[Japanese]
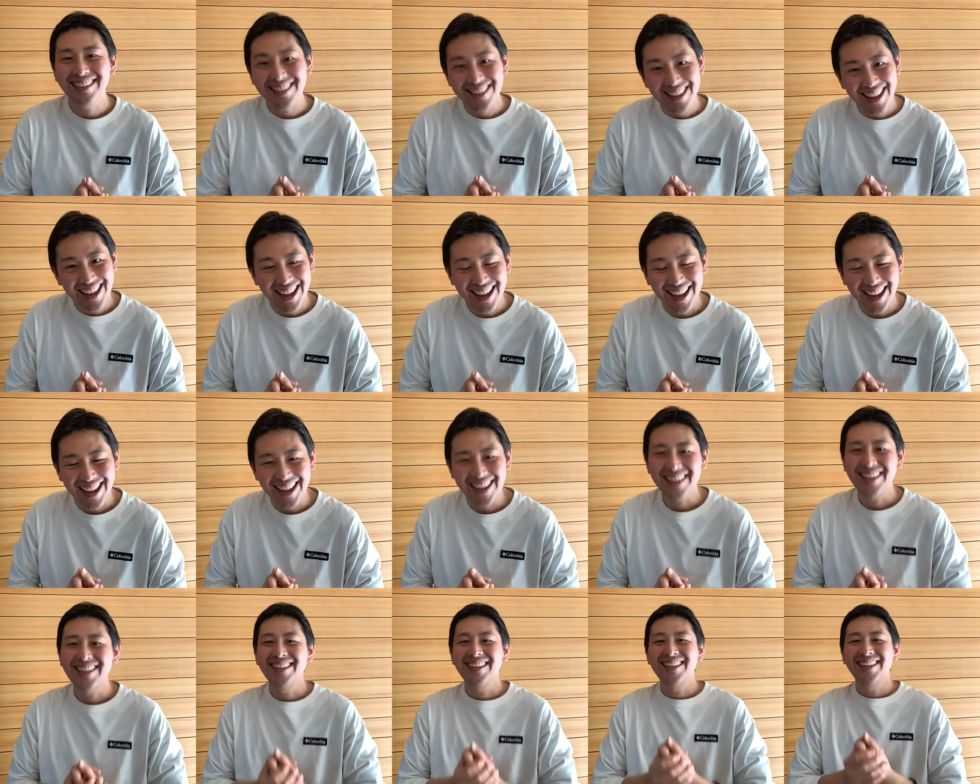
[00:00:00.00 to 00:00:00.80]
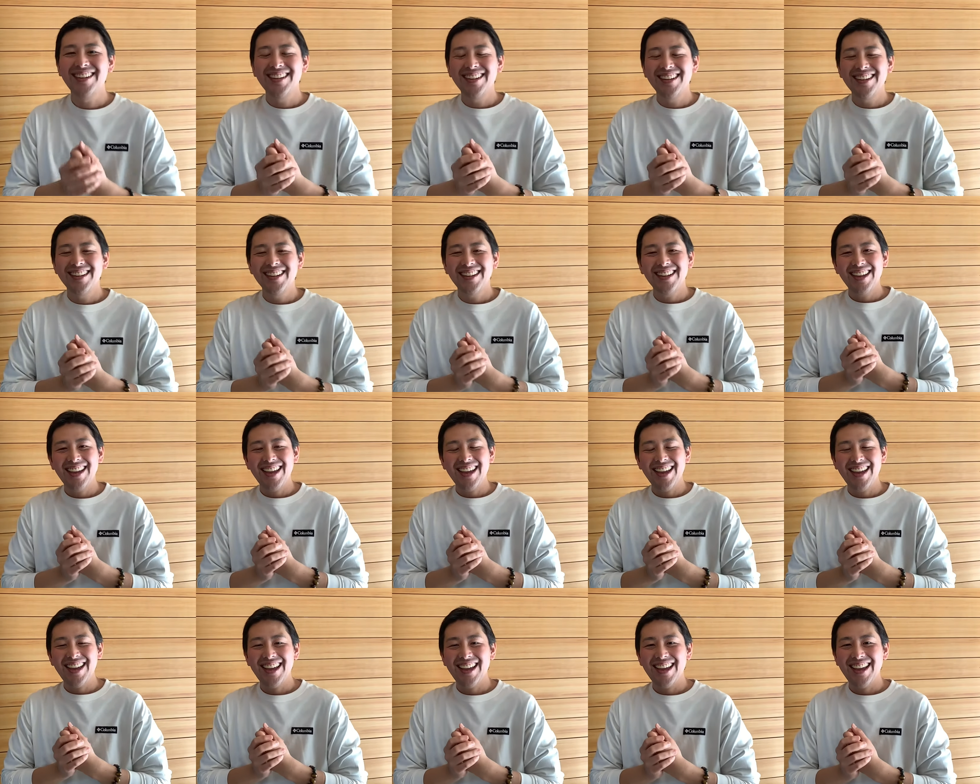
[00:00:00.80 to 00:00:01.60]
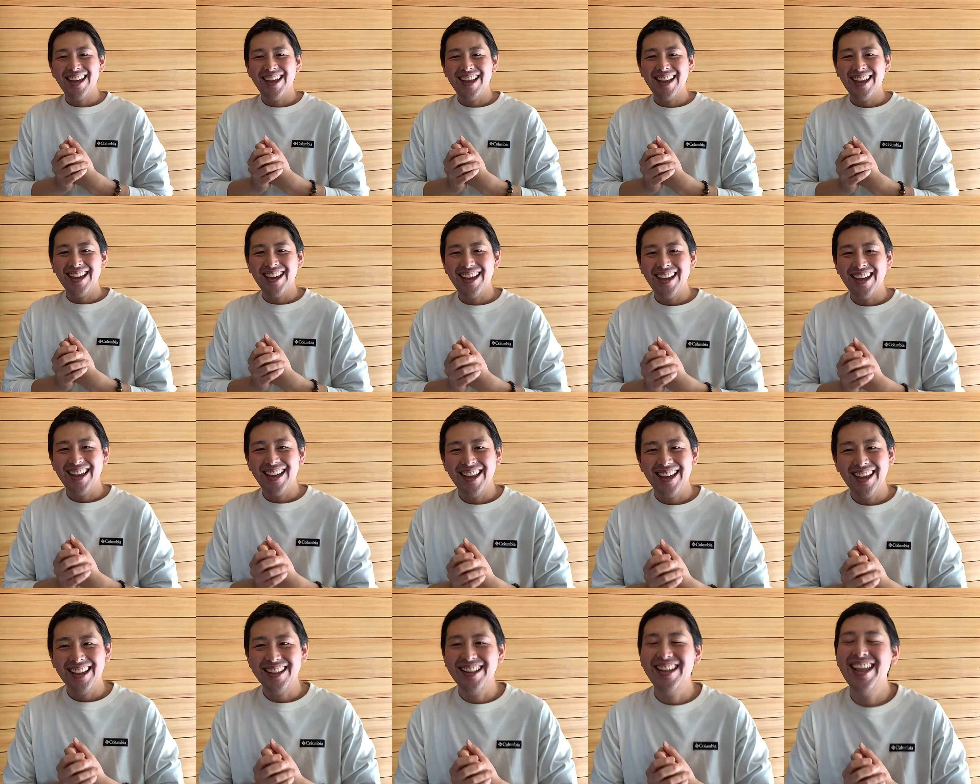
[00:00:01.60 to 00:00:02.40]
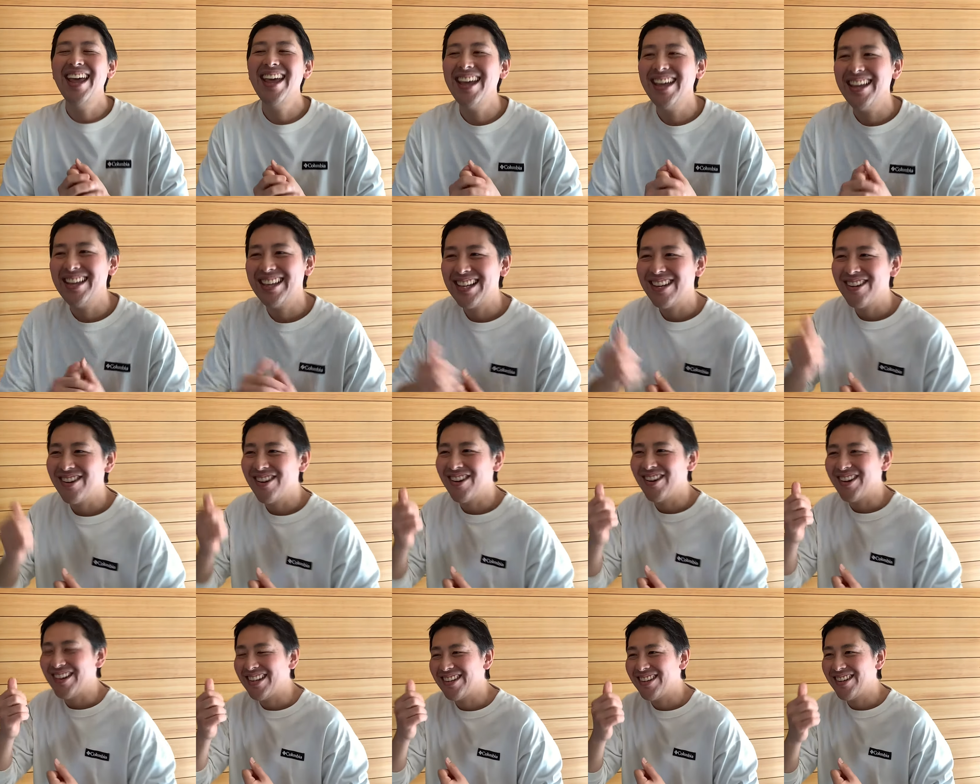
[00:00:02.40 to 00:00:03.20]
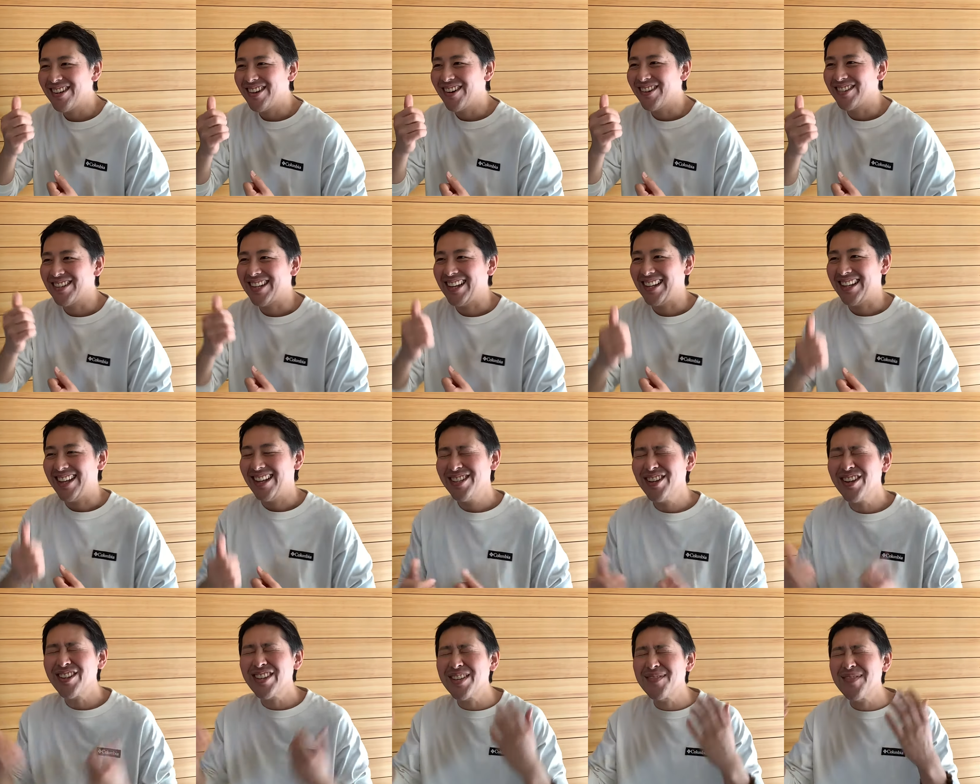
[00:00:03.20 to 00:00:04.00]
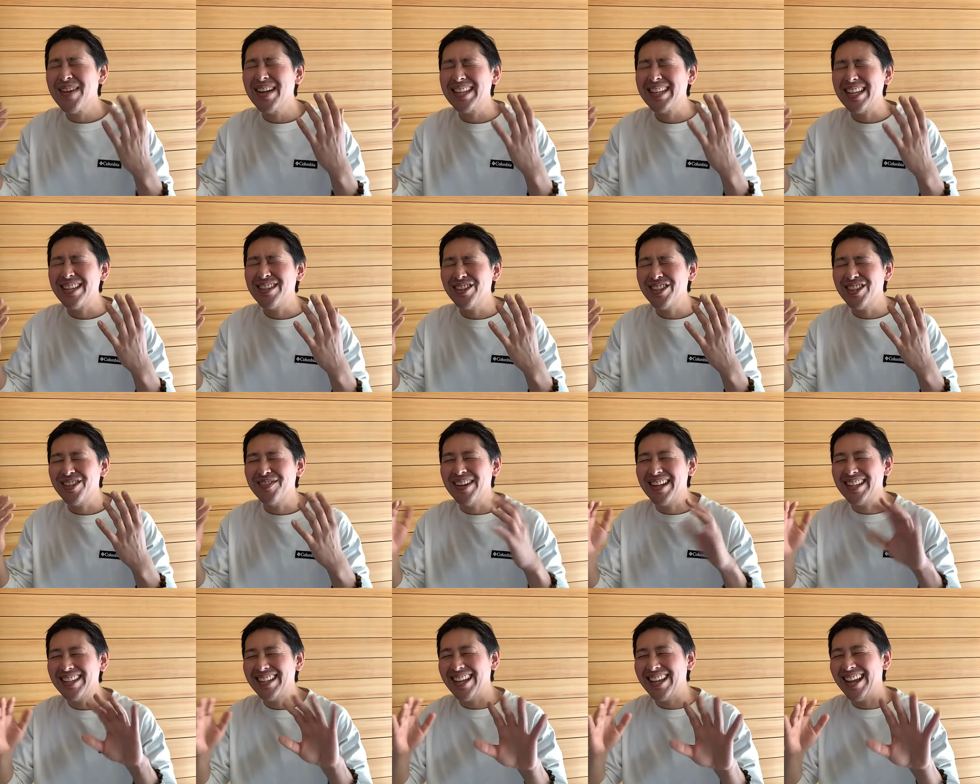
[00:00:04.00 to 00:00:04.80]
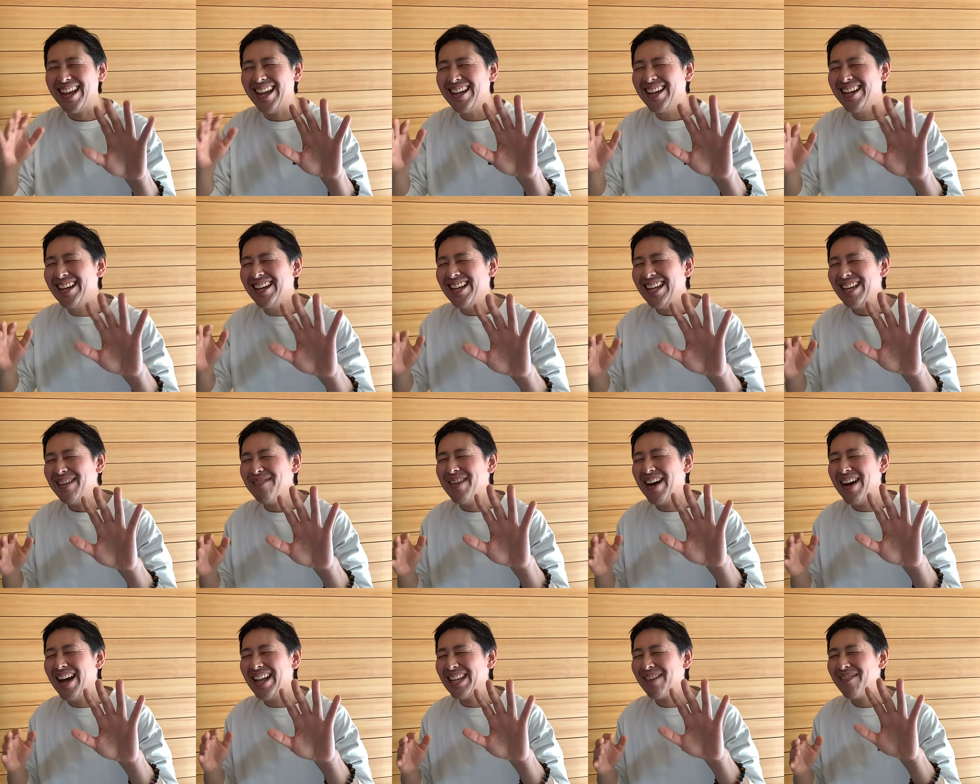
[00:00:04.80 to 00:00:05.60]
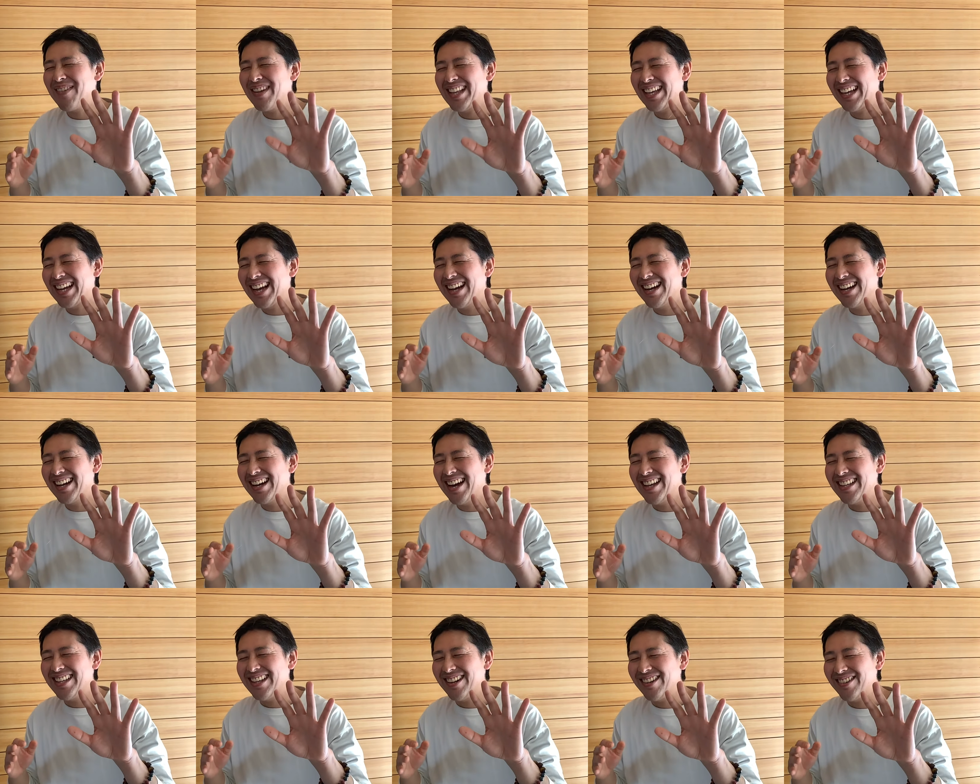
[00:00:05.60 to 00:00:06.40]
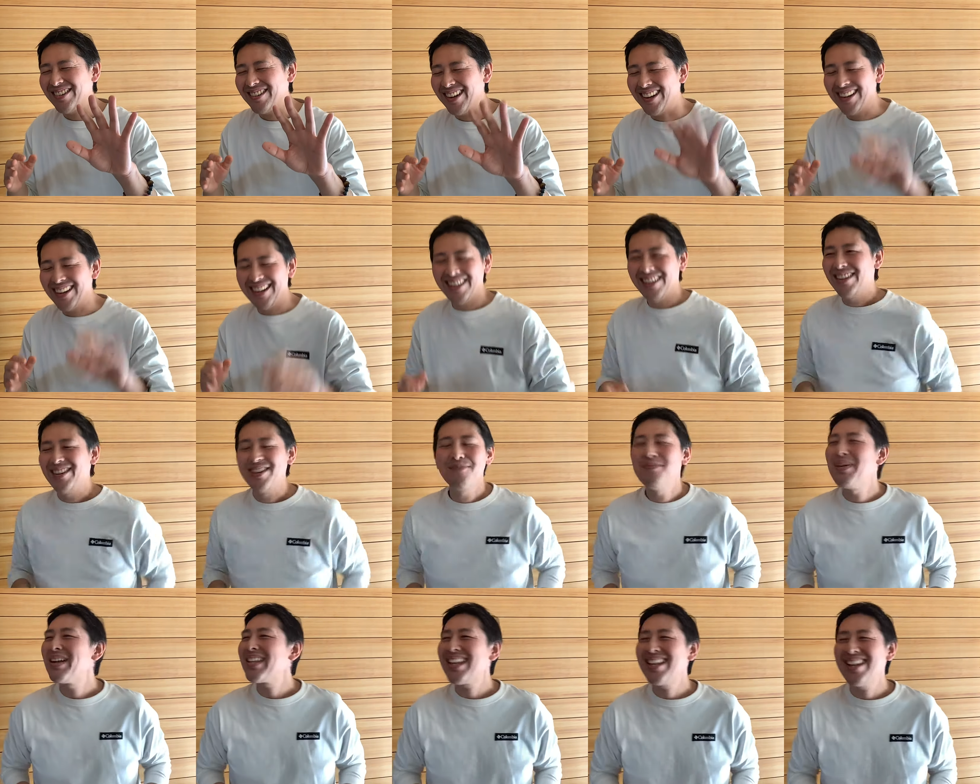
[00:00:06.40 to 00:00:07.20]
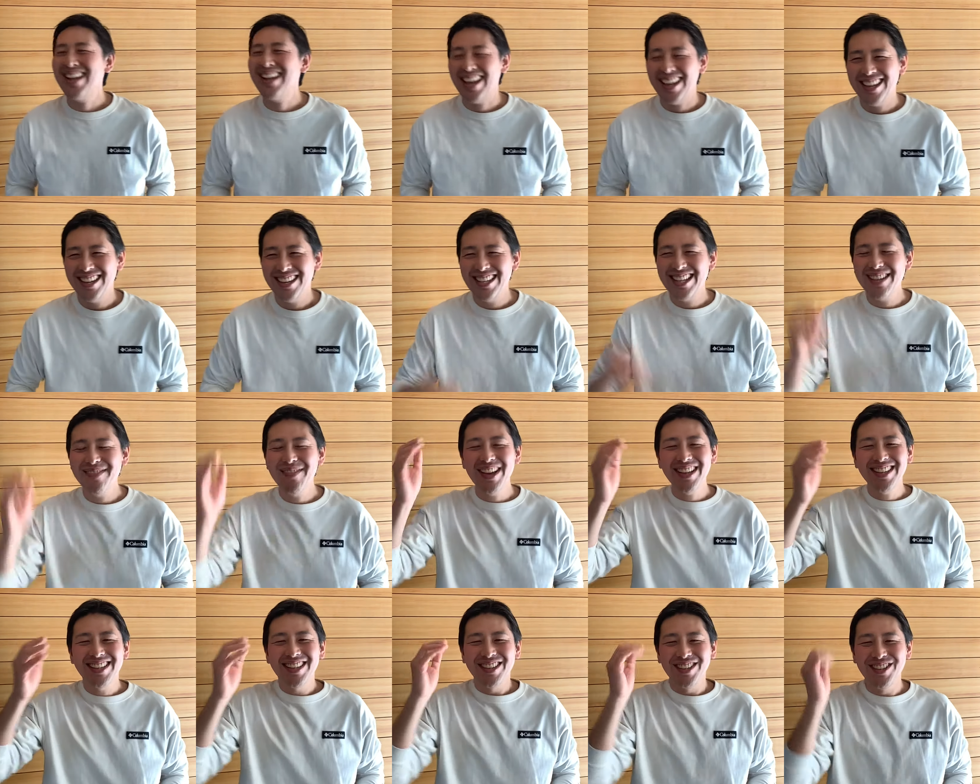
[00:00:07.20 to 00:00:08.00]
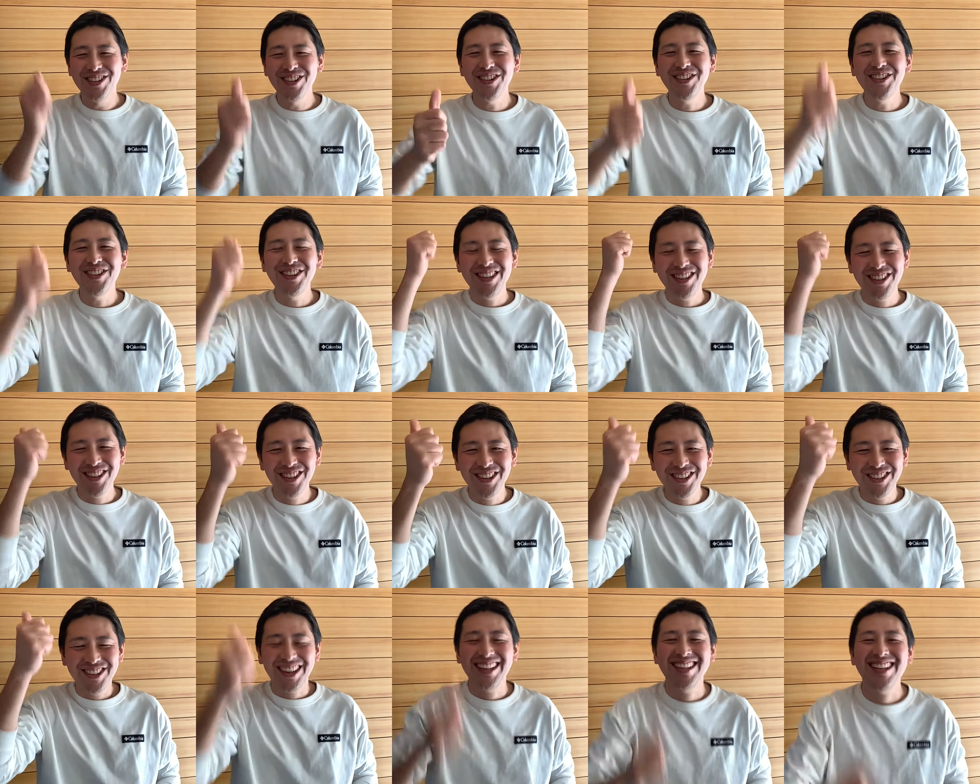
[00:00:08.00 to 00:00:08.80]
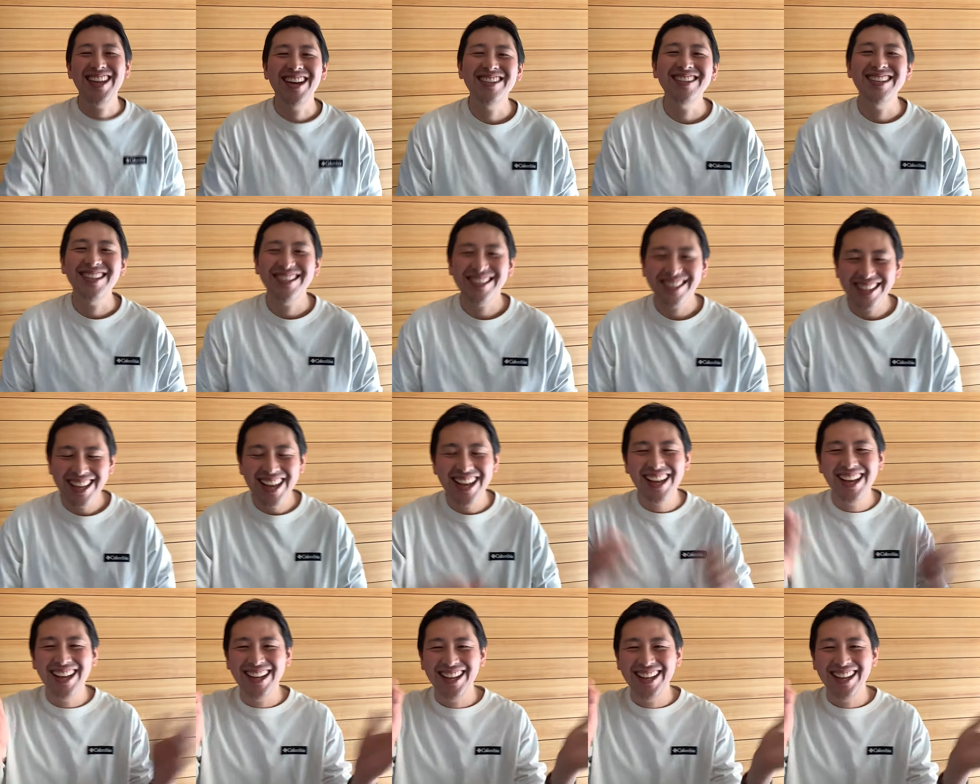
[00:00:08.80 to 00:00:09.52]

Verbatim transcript: ねえ。えーで、行くよ、行くよ、とかで、ちょっと待って、ちょっと待って、今頭で考えてるとか、待たない、行きます、用意ドンとか言ってやるんですね。